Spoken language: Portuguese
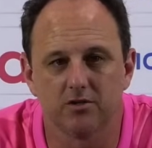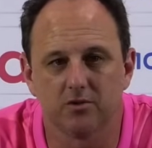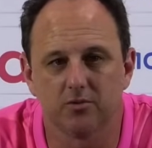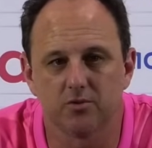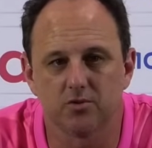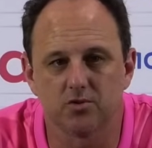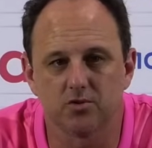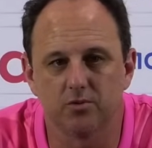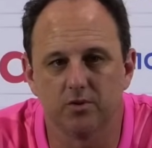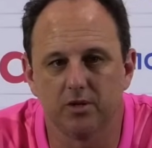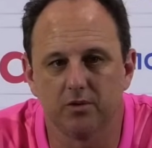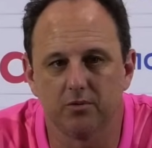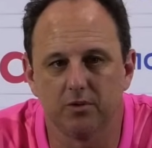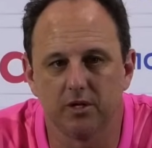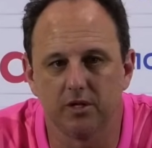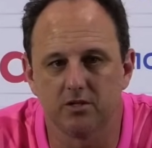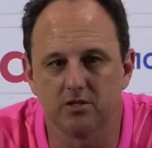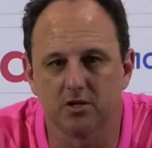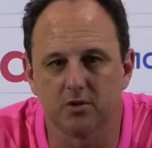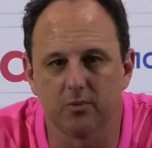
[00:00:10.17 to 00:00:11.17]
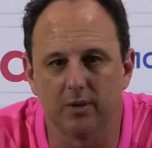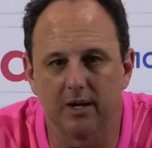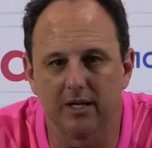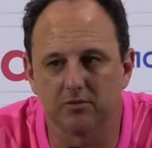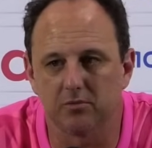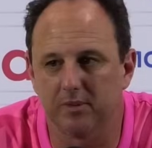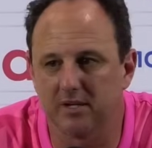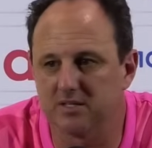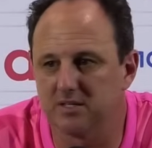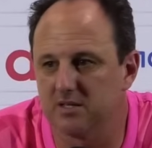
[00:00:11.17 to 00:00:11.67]
na hora de construir, com linha de
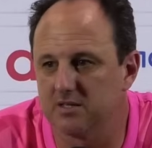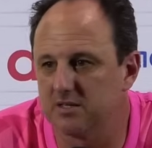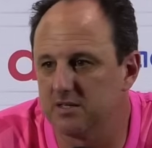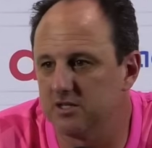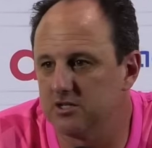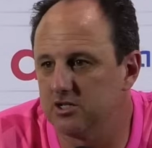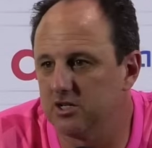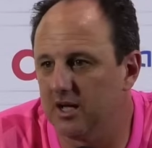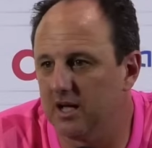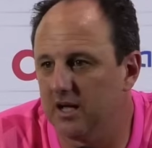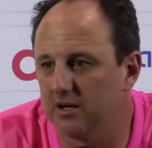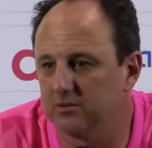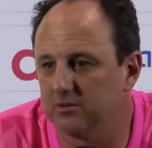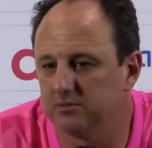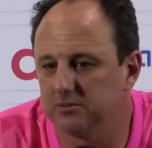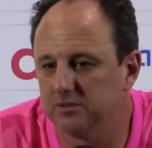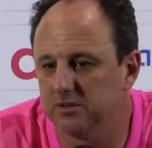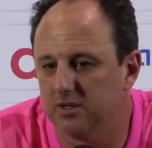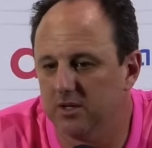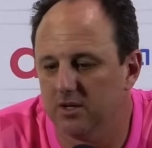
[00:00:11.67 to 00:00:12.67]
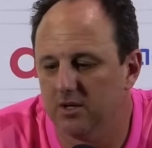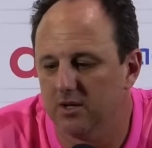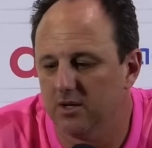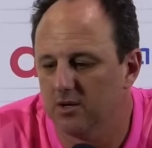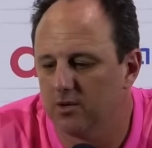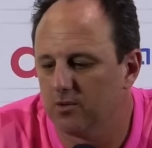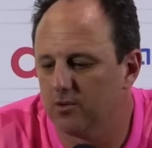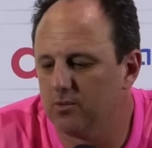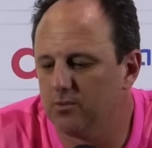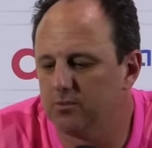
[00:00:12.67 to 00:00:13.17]
quatro, mais Rezende e Água,
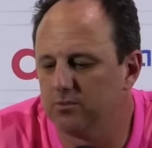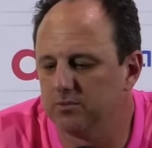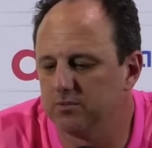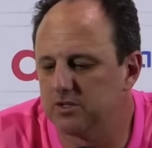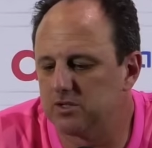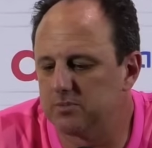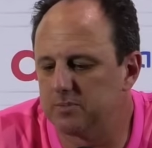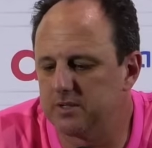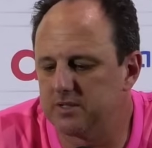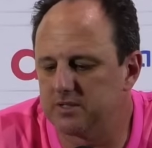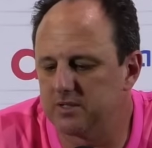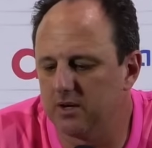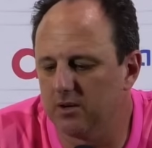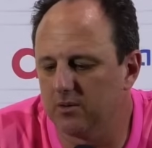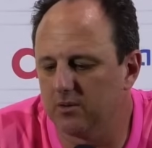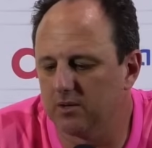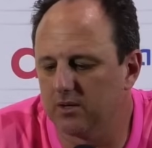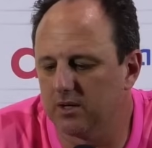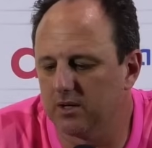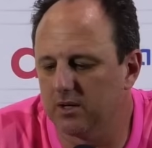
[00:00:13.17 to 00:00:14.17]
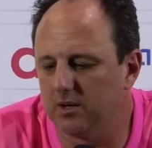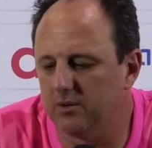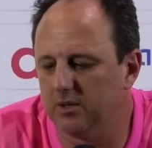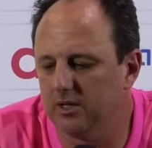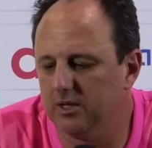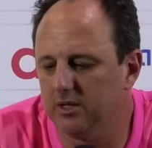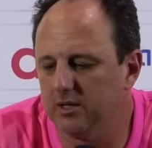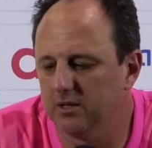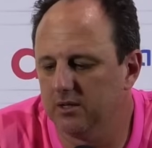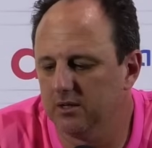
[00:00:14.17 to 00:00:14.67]
com um especial
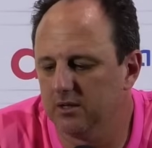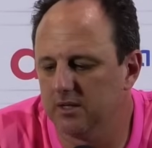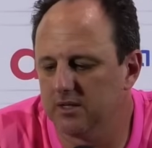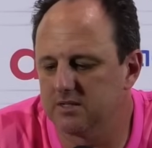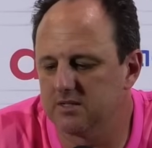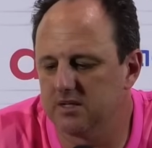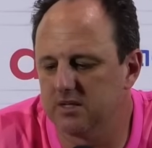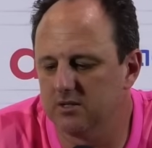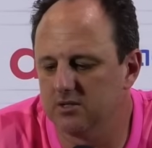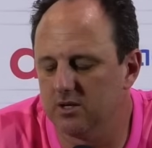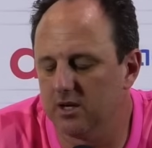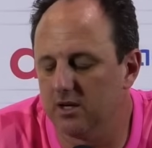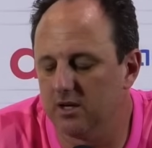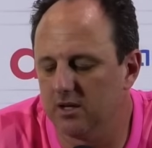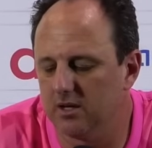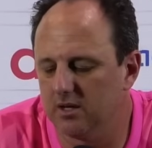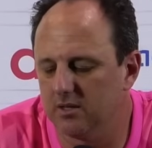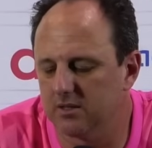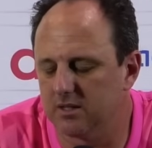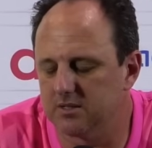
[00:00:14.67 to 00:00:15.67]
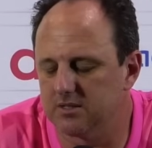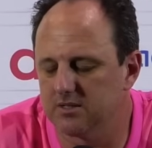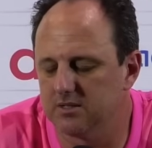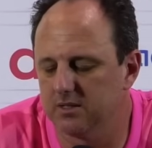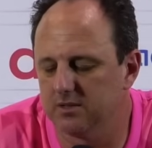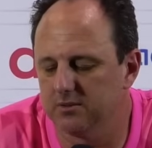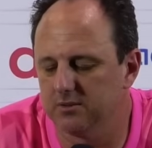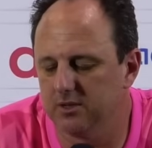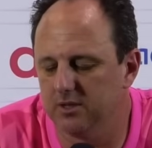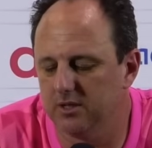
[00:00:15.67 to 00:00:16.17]
Cauli, Rezende, é,
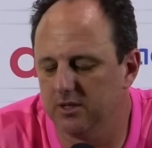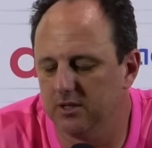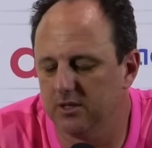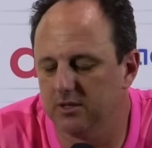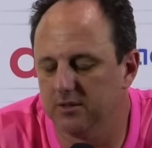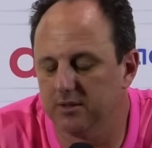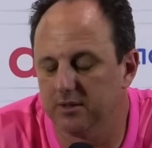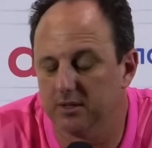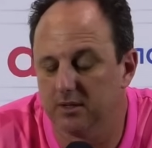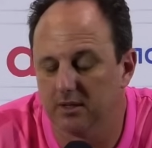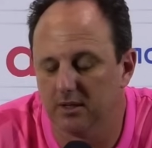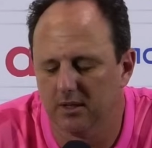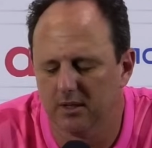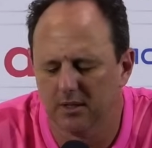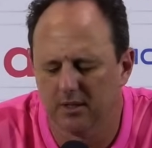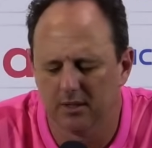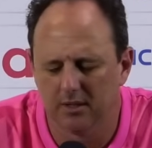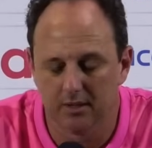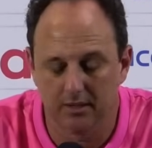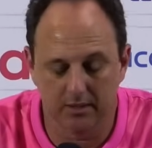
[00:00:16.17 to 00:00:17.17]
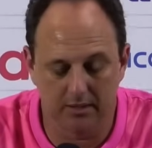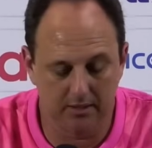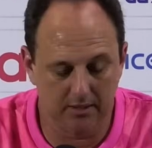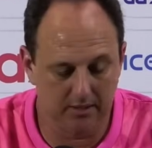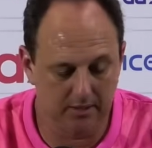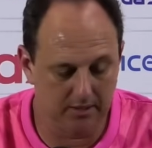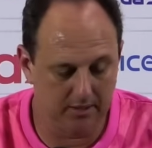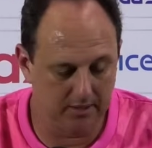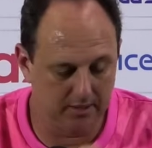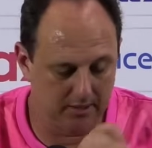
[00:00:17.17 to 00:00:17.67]
Tassiano e,
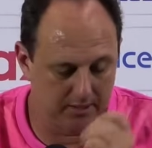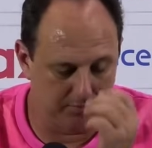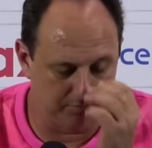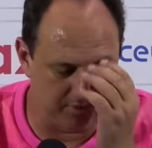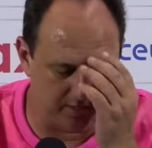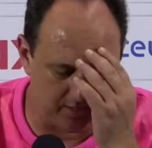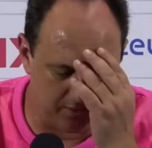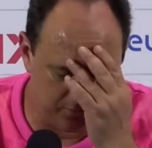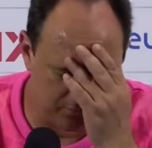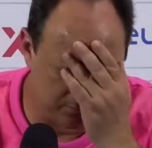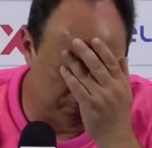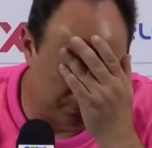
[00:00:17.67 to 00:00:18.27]
e